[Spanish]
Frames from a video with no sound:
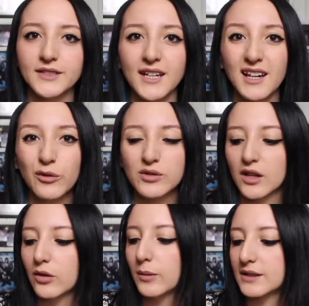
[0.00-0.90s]
Ya la he
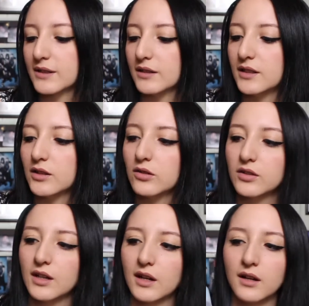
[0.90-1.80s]
usado bastantito,
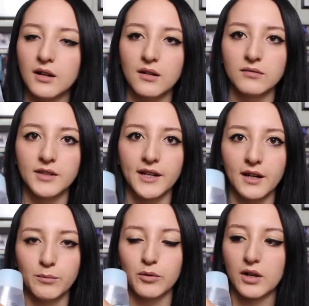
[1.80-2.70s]
ya
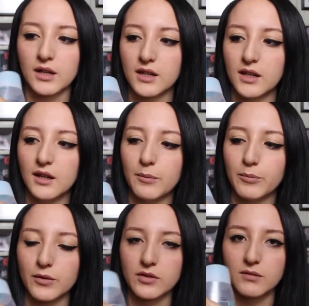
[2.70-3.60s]
llega por aquí
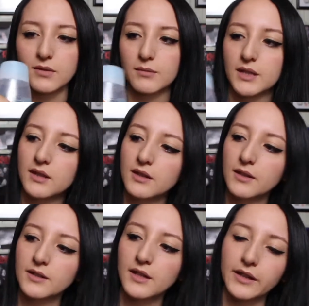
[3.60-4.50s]

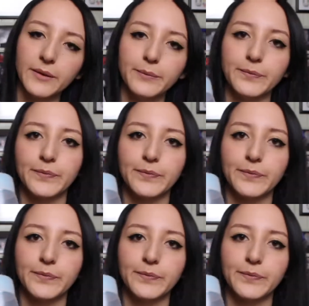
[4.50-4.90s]
aproximadamente, sí, aquí